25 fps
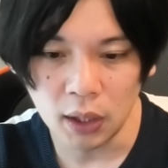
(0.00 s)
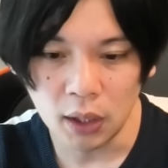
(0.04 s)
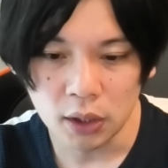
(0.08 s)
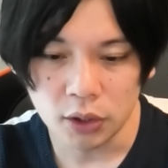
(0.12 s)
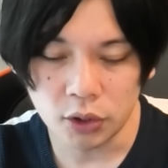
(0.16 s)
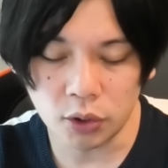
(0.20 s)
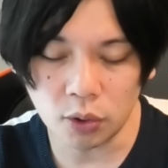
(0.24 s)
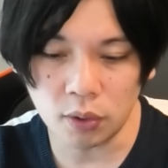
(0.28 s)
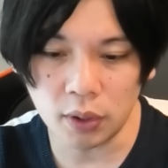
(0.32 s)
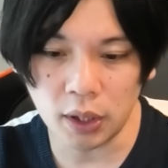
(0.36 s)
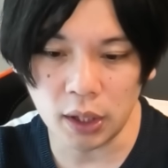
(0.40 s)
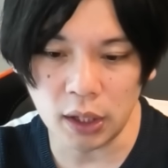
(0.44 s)

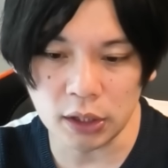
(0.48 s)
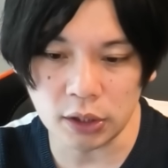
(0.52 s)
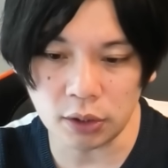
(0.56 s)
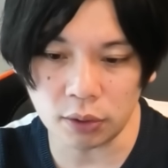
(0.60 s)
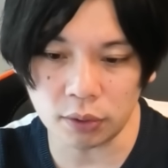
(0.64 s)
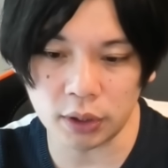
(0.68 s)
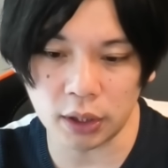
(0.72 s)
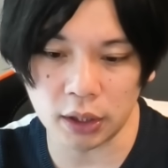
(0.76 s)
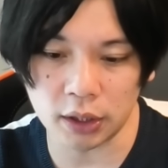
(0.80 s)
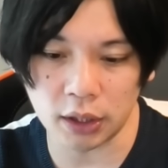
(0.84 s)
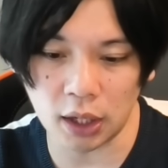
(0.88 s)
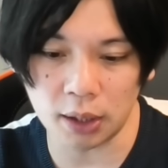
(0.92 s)
超原
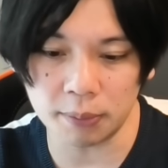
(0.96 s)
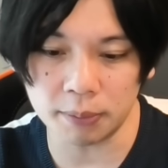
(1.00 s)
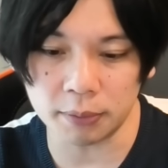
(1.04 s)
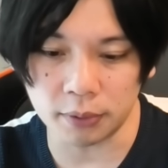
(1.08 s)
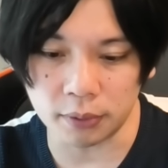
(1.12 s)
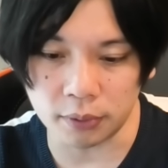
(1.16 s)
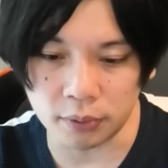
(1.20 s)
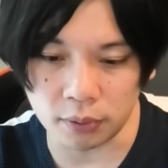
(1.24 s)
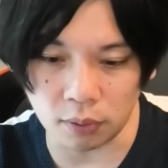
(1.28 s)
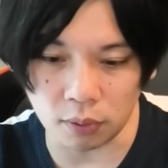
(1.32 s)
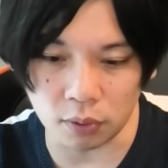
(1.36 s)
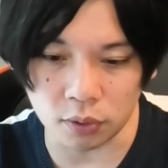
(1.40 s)
則ではないも
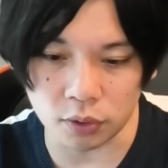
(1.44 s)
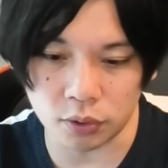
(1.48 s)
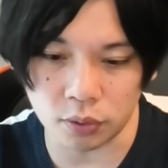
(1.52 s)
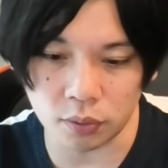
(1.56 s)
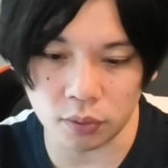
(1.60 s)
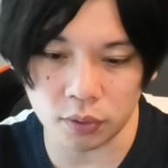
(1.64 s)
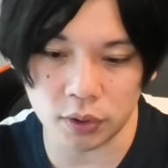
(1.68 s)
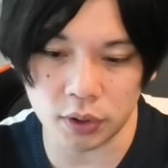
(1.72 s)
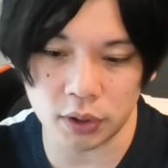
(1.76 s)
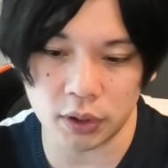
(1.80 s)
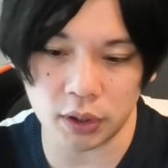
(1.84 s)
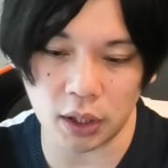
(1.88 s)
のの、
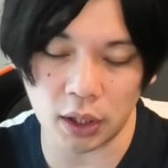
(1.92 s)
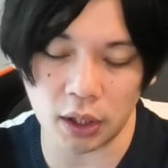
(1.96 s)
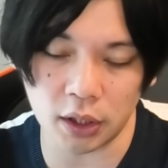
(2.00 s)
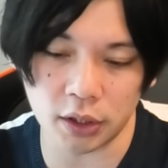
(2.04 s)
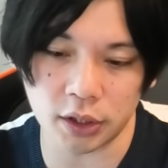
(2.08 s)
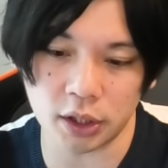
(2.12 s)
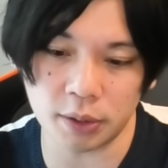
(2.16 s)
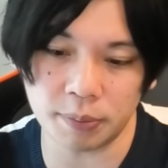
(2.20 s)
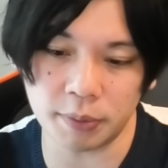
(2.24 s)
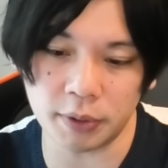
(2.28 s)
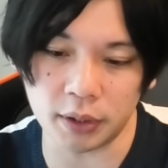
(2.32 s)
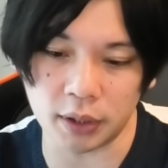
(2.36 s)
超
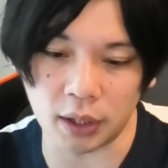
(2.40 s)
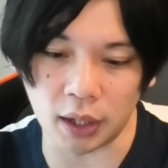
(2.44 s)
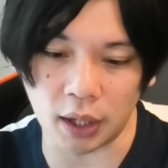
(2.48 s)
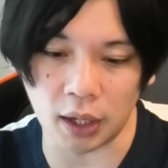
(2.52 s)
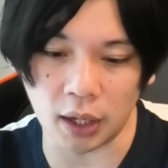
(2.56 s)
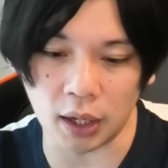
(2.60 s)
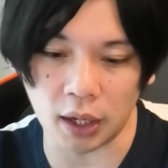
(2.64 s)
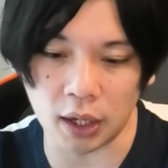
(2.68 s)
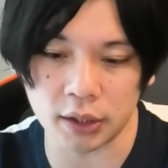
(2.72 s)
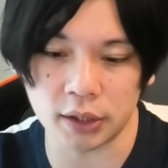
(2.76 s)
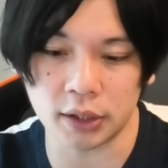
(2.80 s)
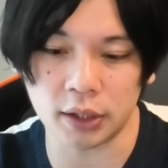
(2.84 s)
AGB
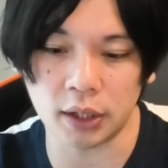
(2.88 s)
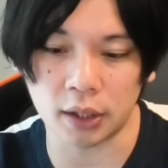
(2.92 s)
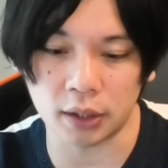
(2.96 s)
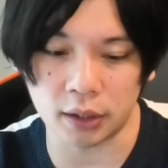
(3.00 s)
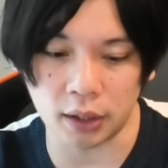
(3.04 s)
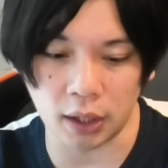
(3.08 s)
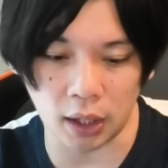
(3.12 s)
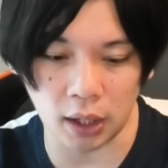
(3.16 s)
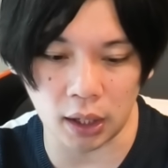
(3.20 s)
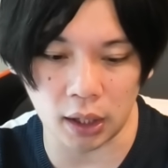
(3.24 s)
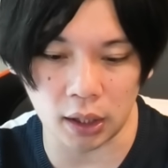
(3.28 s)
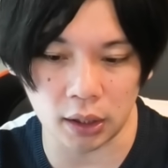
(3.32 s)
で走れ
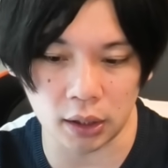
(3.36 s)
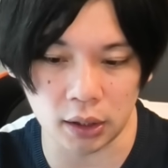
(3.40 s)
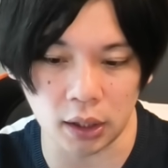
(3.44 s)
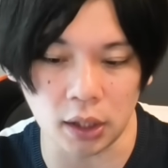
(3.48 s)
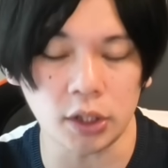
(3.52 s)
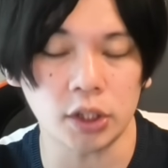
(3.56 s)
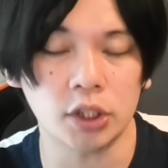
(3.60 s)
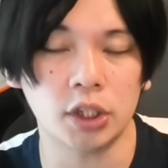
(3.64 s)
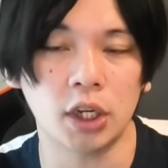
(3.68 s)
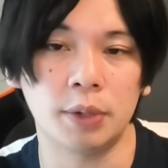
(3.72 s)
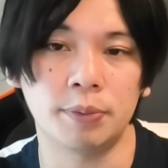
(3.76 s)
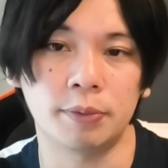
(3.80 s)
て、で、
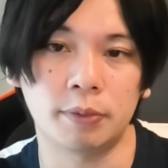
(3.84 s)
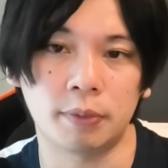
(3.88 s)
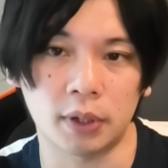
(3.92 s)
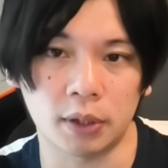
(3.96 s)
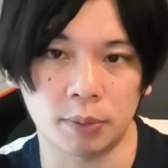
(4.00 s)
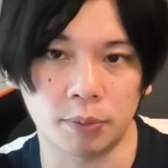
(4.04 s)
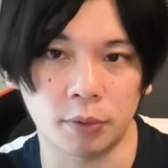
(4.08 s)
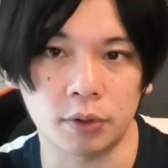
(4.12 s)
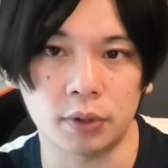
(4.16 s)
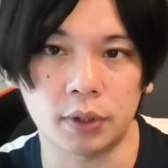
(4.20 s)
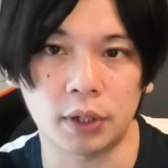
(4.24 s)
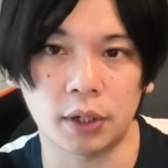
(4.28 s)
ダッシュ M ま
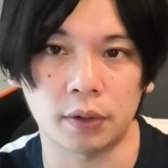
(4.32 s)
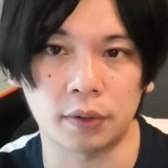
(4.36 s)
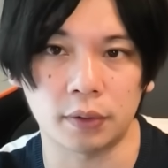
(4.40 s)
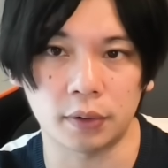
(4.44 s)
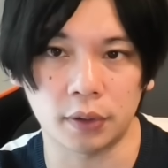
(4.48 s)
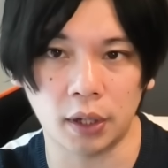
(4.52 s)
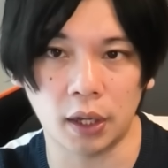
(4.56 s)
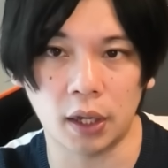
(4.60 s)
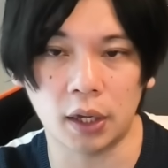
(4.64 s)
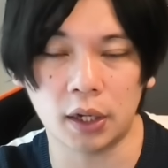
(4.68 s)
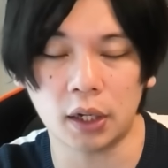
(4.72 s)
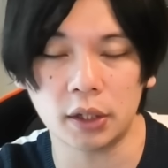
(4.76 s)
で持ってる
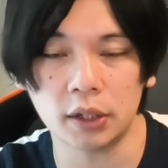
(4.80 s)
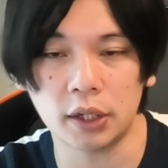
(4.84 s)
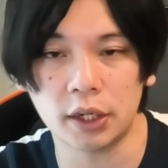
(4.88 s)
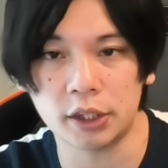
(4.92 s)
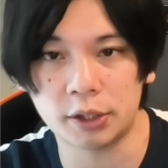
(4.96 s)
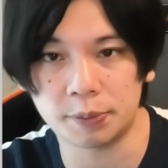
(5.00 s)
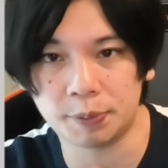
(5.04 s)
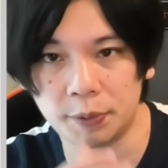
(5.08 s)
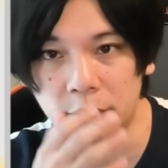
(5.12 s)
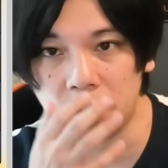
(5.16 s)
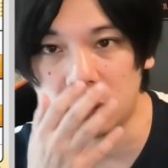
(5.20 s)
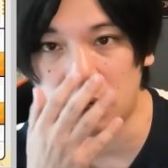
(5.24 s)
んで、かなり
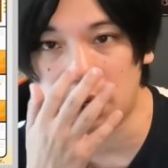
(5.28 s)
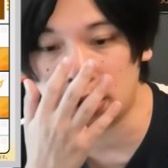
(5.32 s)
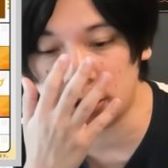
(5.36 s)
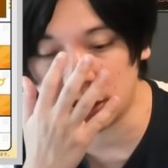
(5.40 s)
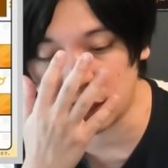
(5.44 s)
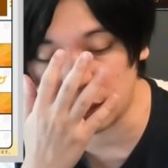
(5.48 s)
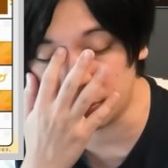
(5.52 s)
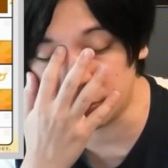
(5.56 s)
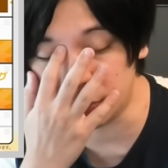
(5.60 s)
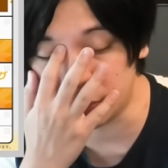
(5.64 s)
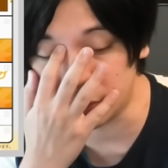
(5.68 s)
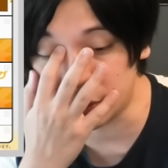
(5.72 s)
スピードが
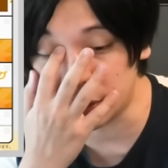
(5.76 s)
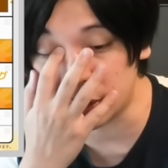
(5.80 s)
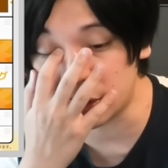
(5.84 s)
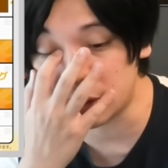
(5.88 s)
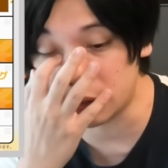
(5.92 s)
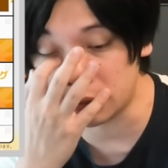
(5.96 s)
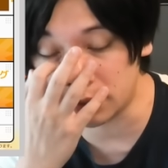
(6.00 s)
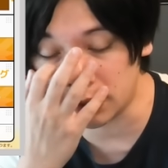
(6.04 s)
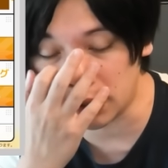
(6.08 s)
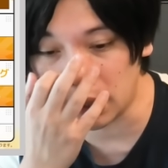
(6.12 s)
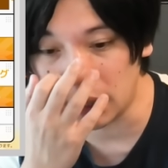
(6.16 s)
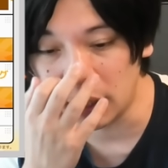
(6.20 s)
速い部類で
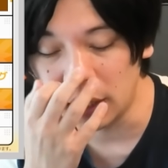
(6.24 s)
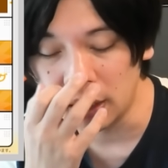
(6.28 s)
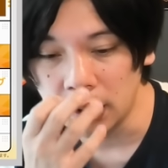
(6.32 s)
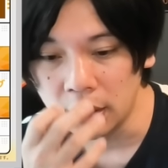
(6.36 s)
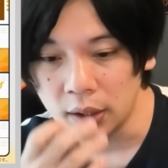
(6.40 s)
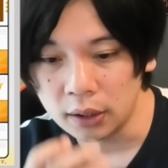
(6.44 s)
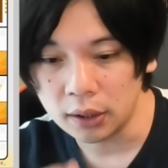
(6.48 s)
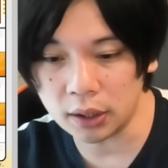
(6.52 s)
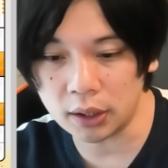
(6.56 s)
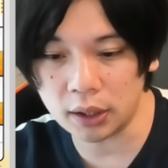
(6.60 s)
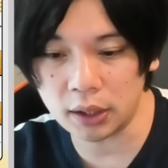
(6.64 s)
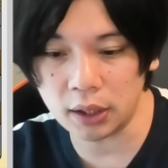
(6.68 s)
すよね。
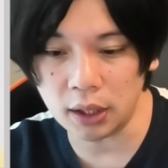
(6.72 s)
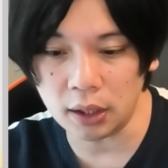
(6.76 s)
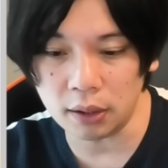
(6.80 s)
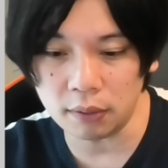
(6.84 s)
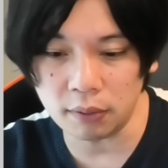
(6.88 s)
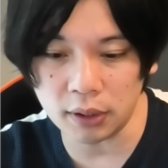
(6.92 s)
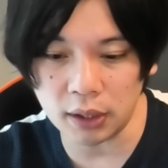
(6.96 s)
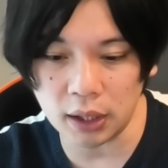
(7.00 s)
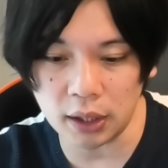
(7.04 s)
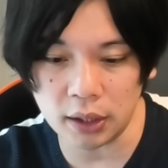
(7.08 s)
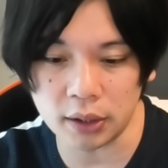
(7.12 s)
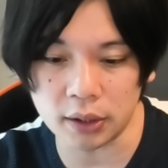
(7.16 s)
で、嫌いは
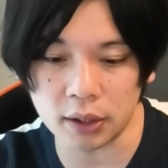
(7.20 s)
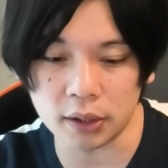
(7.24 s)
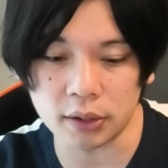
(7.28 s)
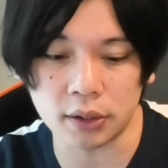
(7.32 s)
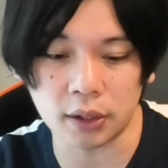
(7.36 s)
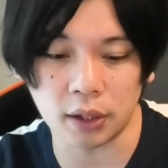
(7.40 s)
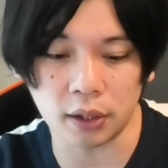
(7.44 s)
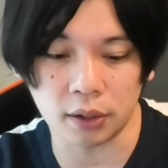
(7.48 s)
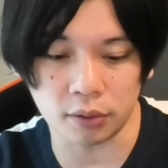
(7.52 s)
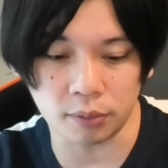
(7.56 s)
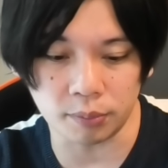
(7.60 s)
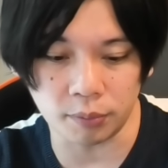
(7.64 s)
ないんで
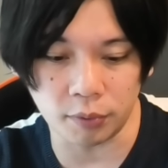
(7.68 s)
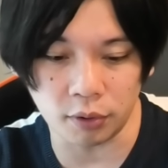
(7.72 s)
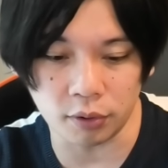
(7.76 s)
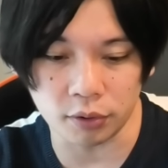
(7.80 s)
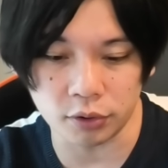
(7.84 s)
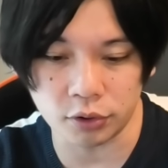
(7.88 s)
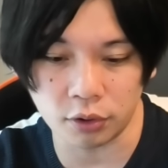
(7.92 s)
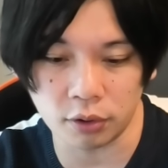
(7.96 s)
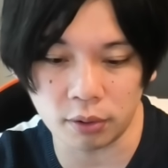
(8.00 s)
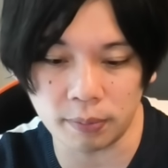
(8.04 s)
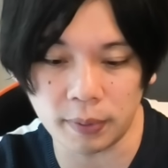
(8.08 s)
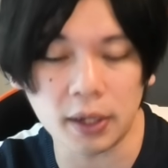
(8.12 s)
すけれど
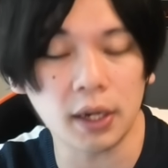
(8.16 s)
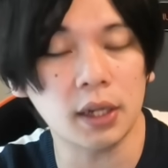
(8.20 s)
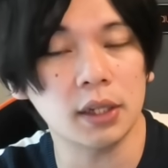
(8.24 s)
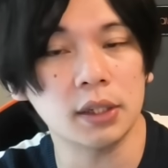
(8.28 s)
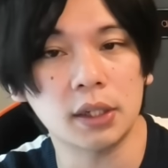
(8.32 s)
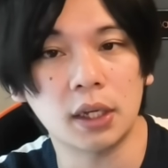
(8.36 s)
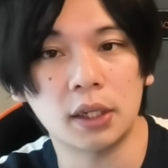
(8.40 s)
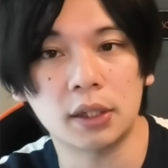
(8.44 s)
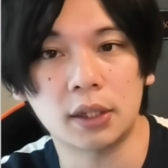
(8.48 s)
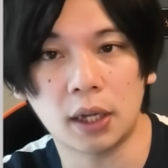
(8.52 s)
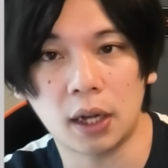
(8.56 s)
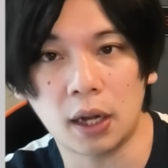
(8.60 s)
も、超
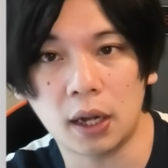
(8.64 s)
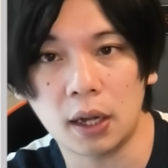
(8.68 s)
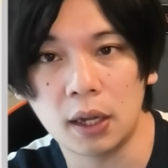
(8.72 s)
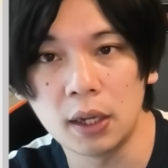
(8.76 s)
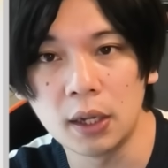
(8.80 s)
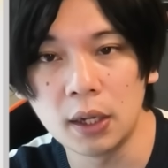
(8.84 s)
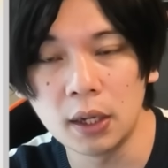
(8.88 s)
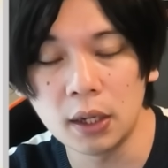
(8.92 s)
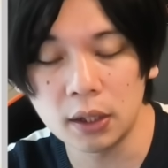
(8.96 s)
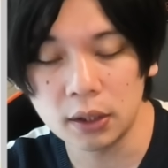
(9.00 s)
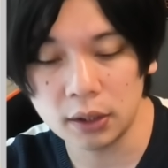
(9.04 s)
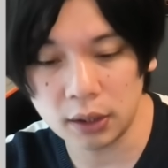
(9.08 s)
バランス型。
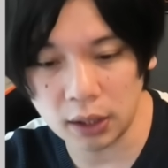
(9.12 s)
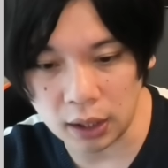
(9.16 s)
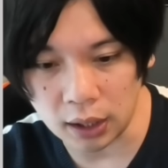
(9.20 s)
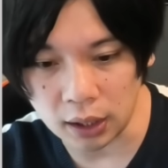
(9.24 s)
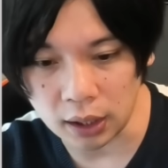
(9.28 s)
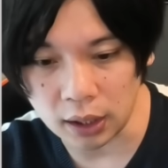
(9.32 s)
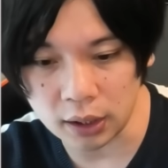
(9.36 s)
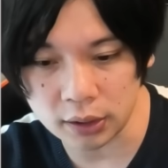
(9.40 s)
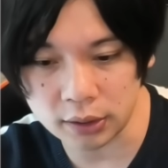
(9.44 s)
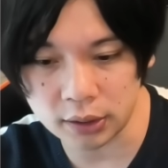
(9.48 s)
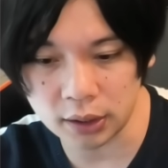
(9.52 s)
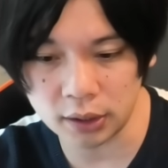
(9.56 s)

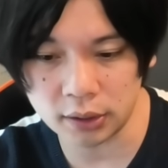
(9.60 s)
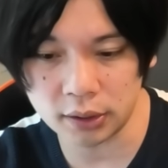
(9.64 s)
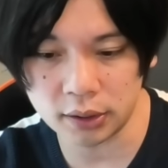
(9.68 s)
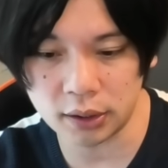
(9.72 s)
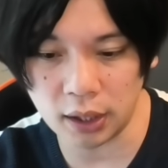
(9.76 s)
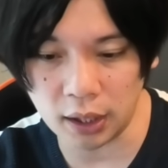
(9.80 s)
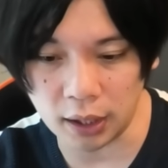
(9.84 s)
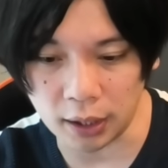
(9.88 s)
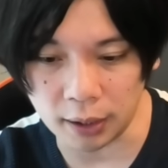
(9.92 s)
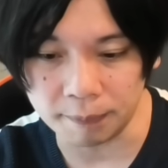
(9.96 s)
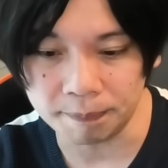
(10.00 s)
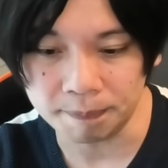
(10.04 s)
で、
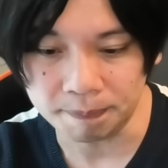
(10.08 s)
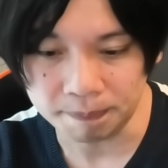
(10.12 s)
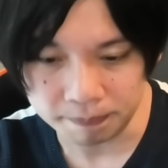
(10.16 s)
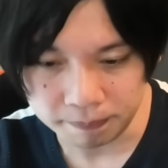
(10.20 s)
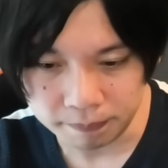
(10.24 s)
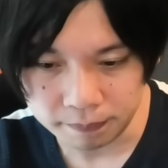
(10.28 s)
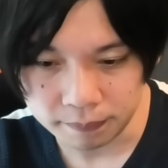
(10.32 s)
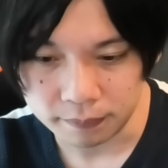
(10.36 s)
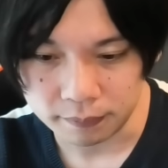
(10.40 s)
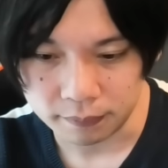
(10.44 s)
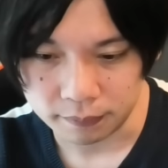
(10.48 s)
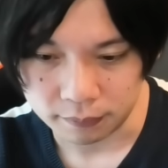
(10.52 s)
SS で、
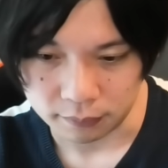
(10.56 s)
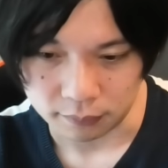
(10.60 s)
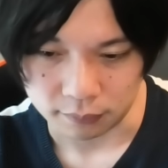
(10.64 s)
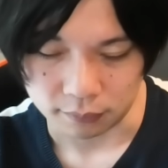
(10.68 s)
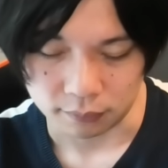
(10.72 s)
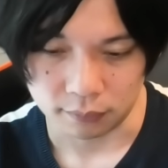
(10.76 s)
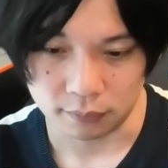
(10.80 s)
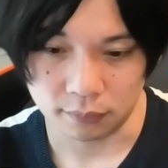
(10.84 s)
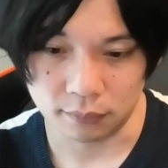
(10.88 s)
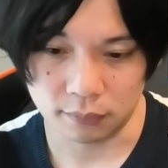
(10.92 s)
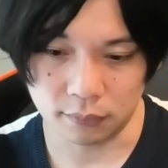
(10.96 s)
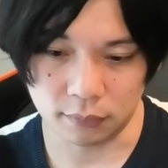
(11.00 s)

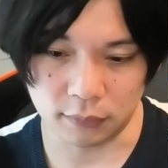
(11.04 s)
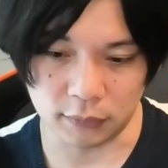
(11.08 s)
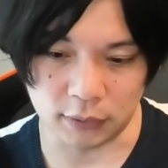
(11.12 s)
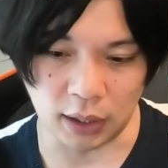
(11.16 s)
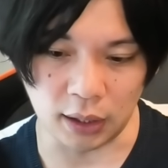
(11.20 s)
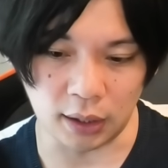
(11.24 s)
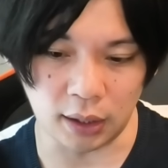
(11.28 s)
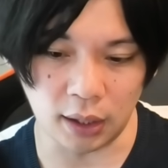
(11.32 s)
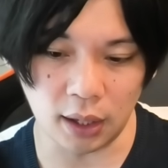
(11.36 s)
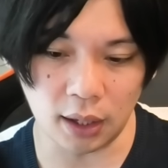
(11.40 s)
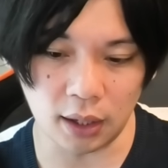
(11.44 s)
敵